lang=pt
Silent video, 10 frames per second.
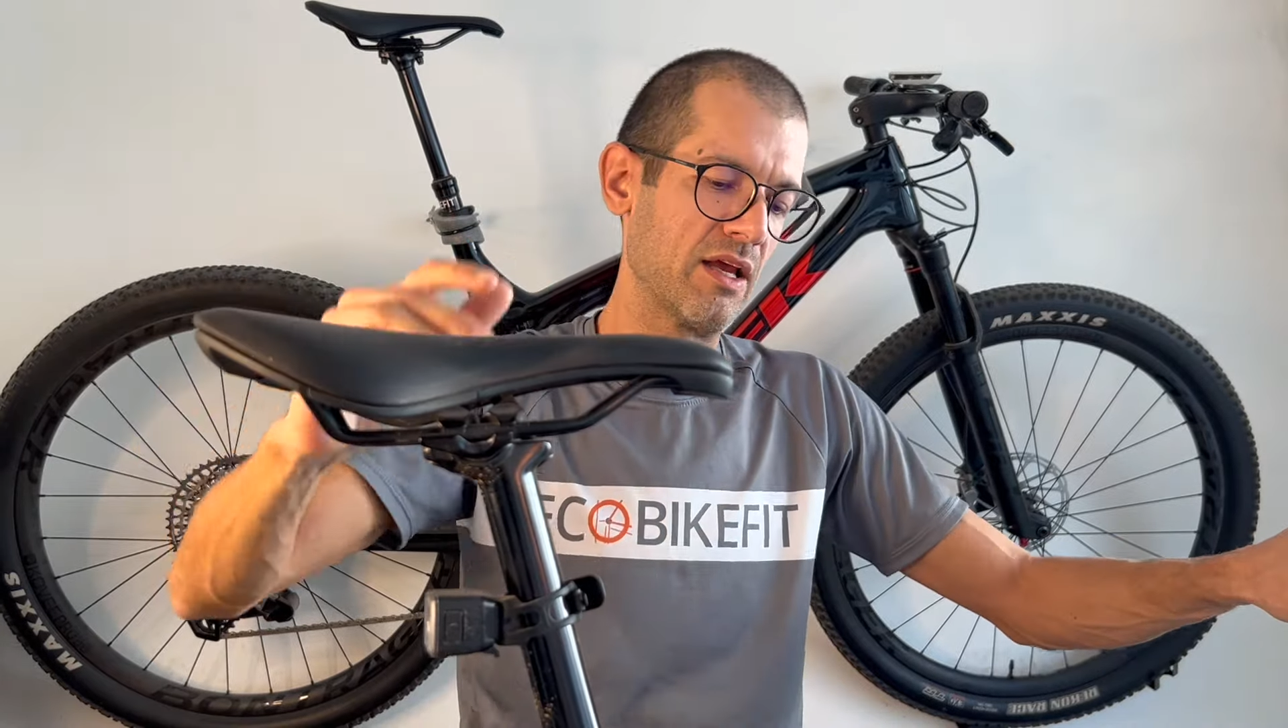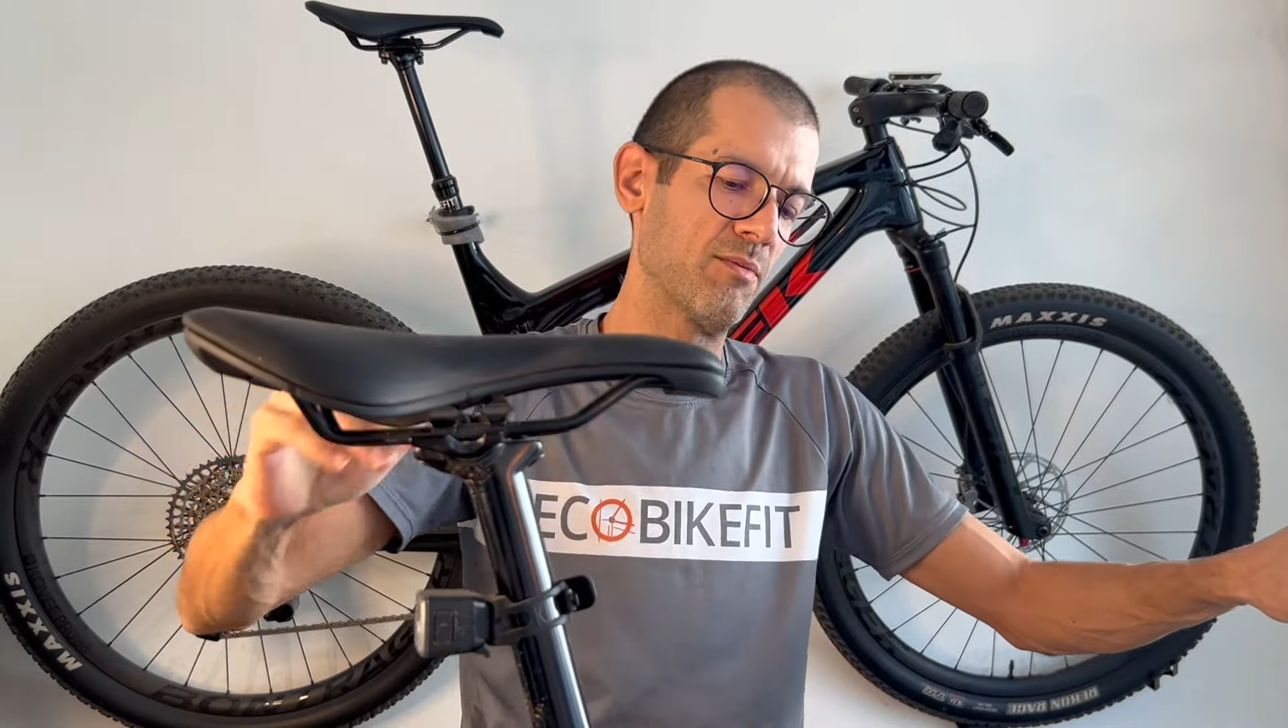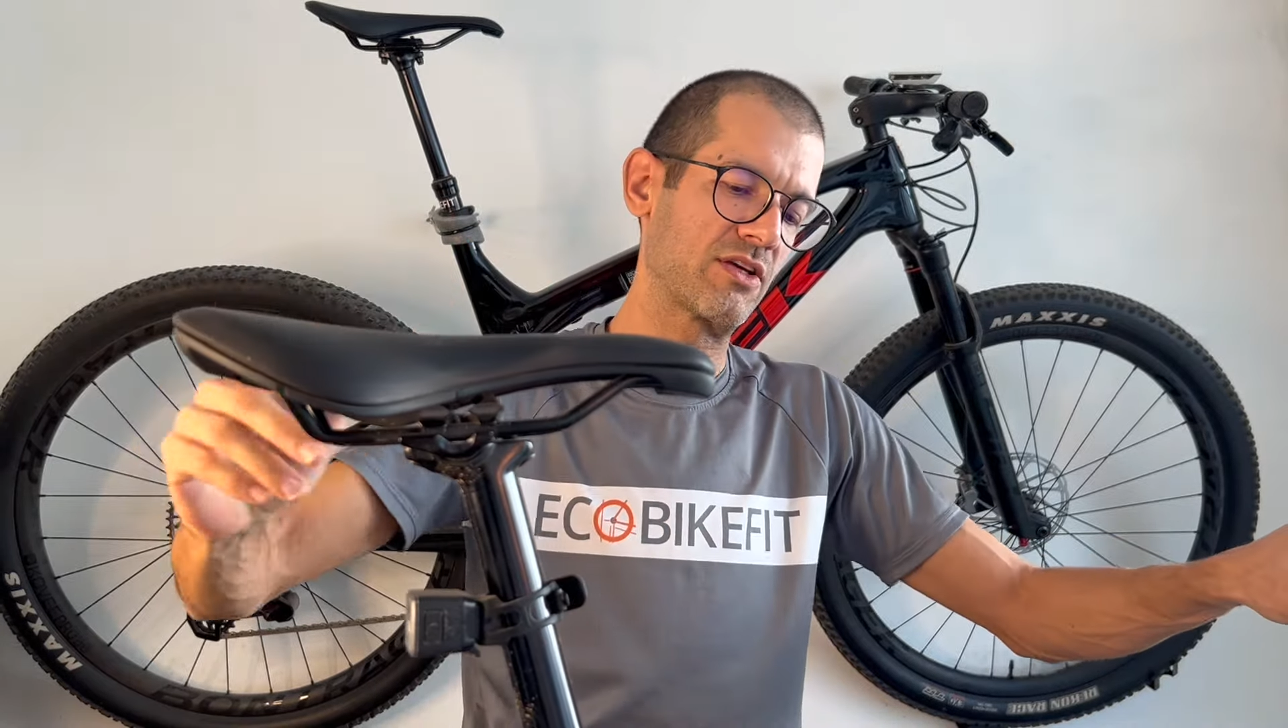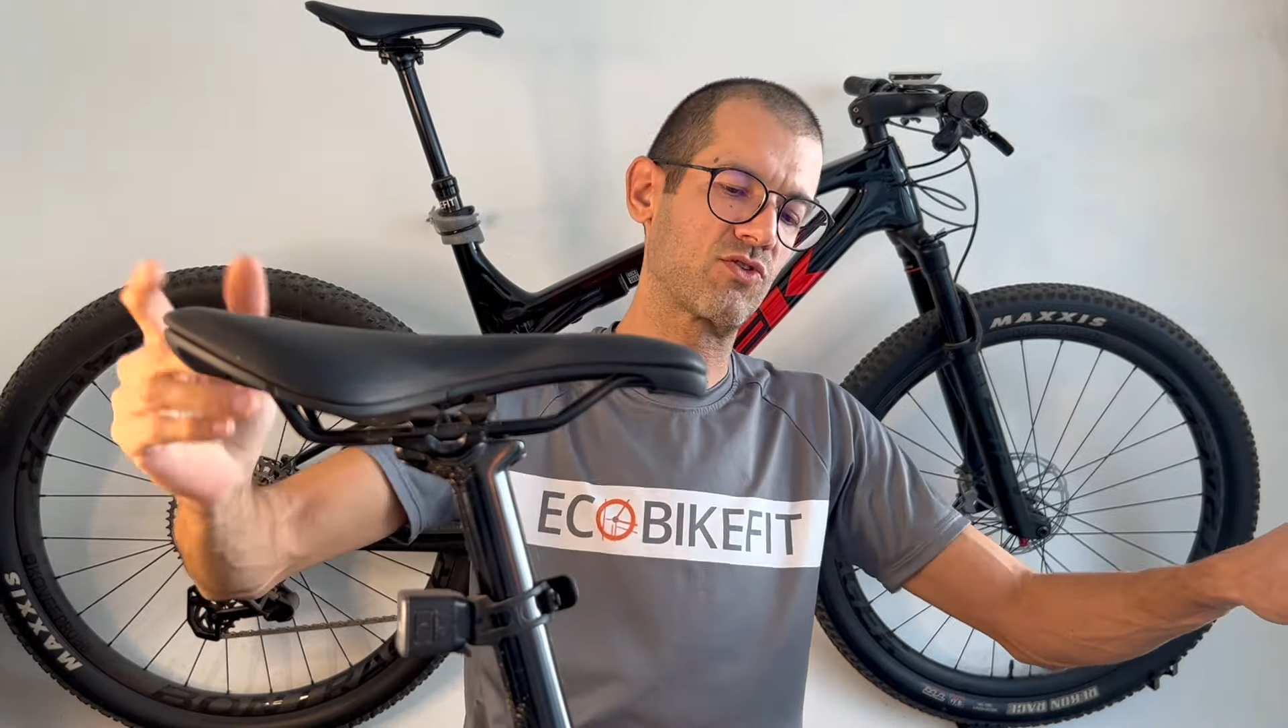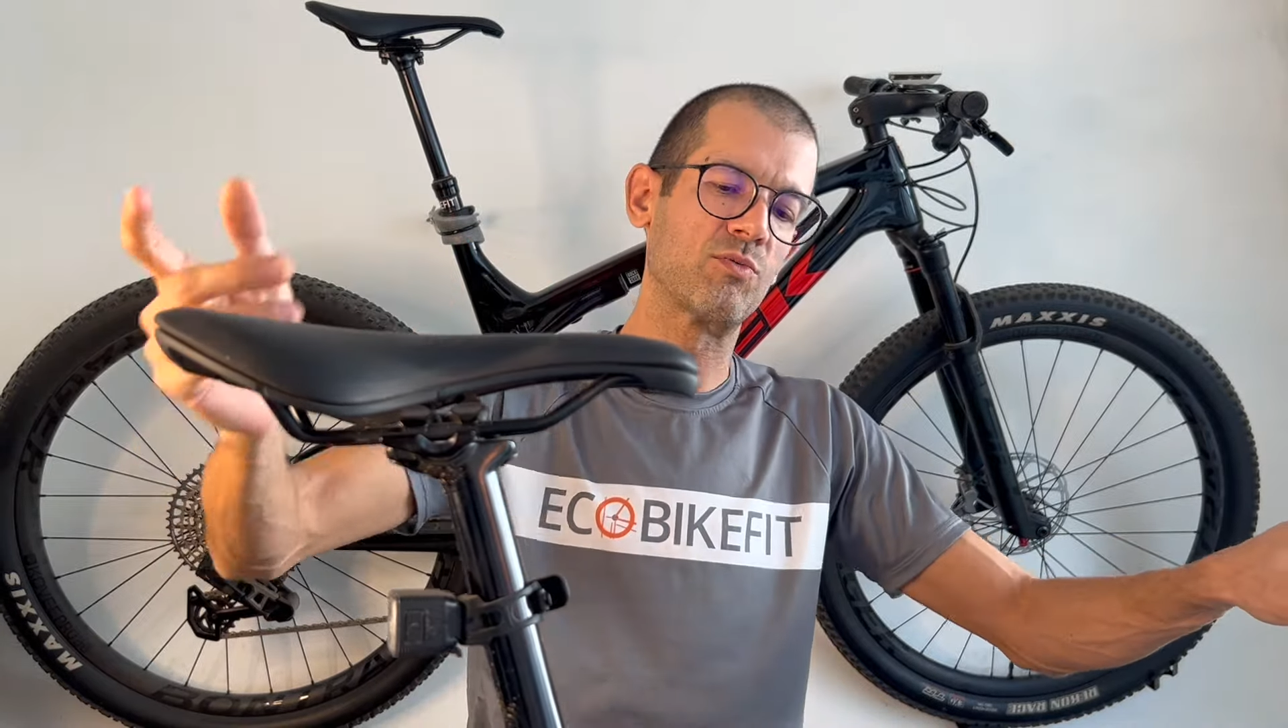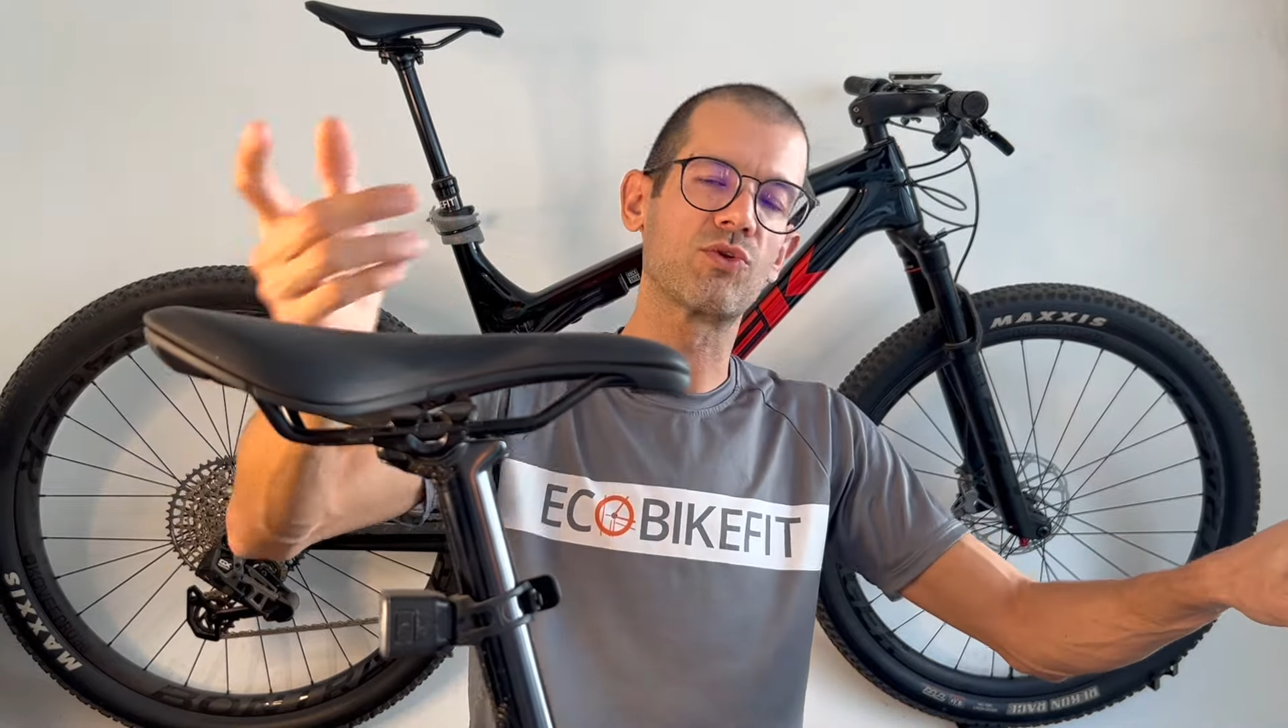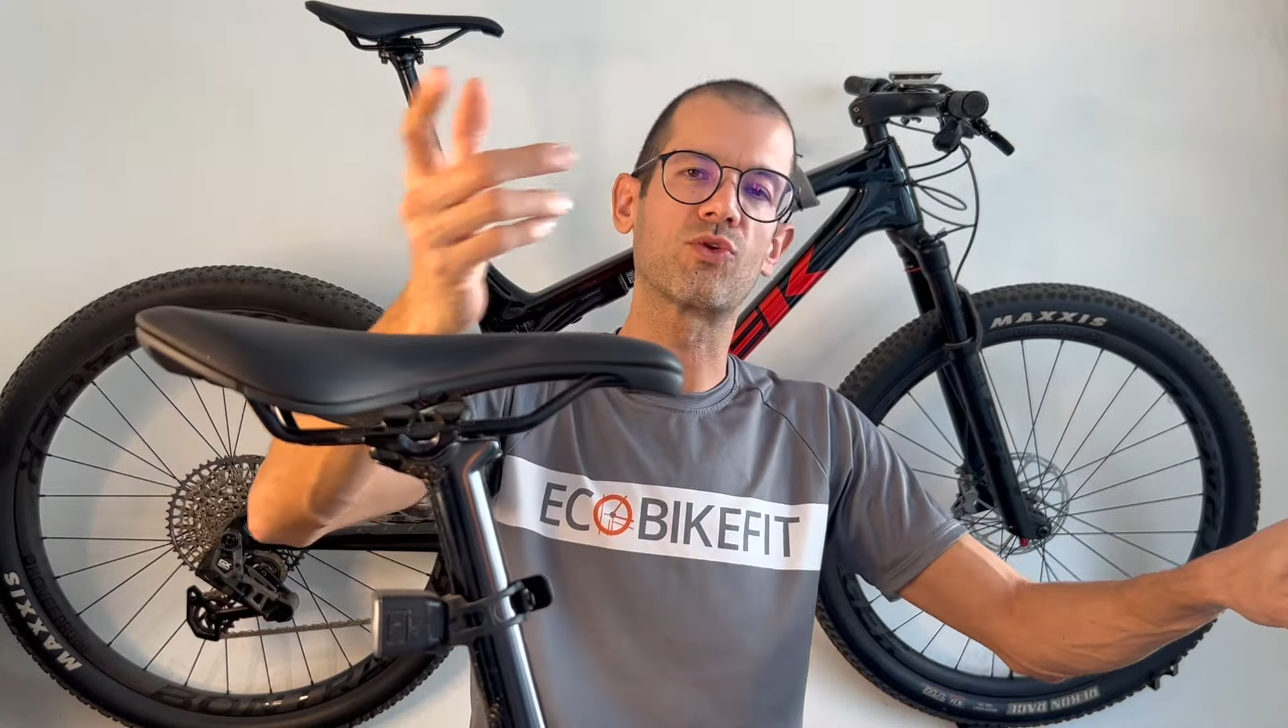mas como